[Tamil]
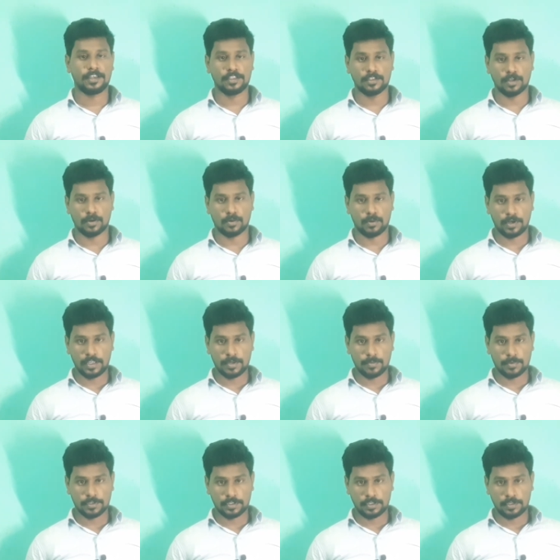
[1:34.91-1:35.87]
இந்த கொலையை
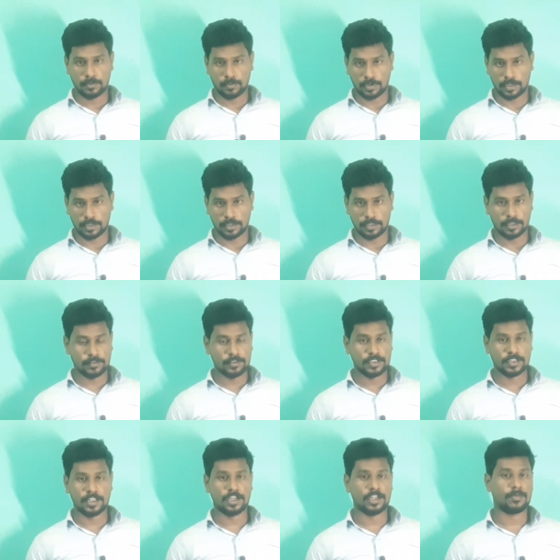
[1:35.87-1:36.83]
பற்றி உனக்கு ஏதாவது
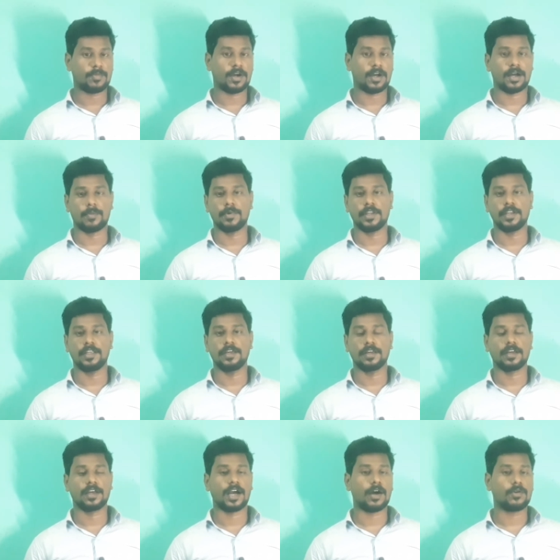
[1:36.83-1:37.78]
தெரியுமா அப்படின்னு
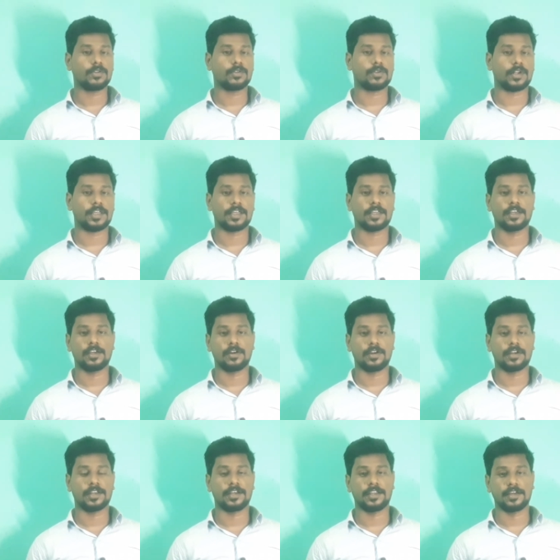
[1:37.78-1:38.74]
காவல்துறை
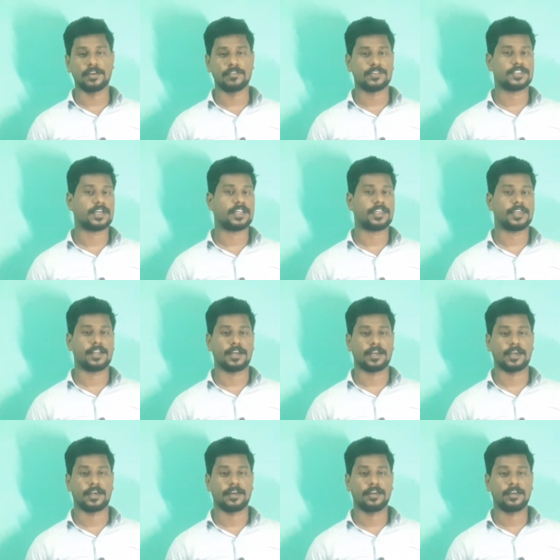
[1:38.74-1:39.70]
ஹீரோயின் கிட்ட
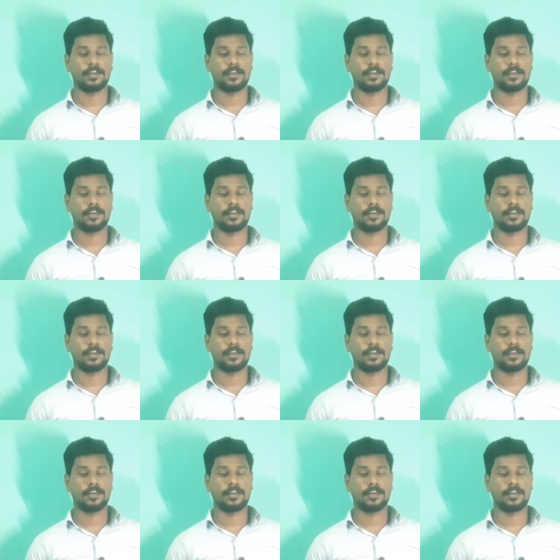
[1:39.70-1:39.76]
விசாரிக்கிறாங்க